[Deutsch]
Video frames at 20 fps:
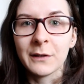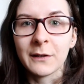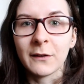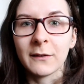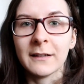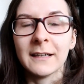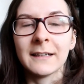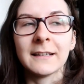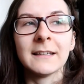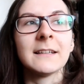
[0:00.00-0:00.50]

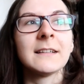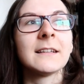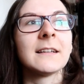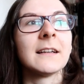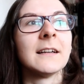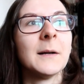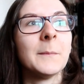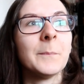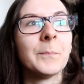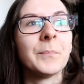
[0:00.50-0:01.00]
Also sage
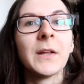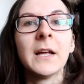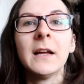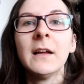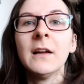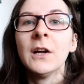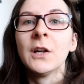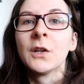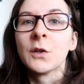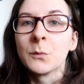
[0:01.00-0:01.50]
ich, ähm,
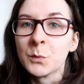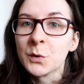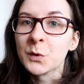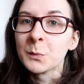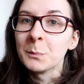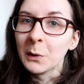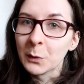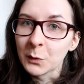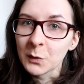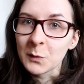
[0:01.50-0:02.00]
Sie
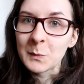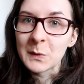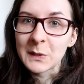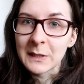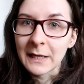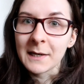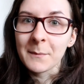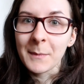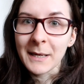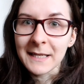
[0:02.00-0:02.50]
müssen bei uns
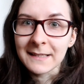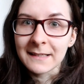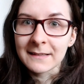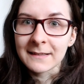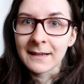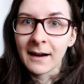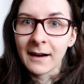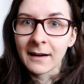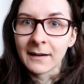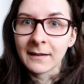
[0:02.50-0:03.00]
bitte eine Maske
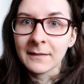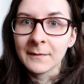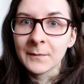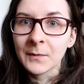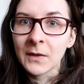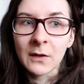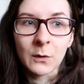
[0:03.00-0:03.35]
tragen.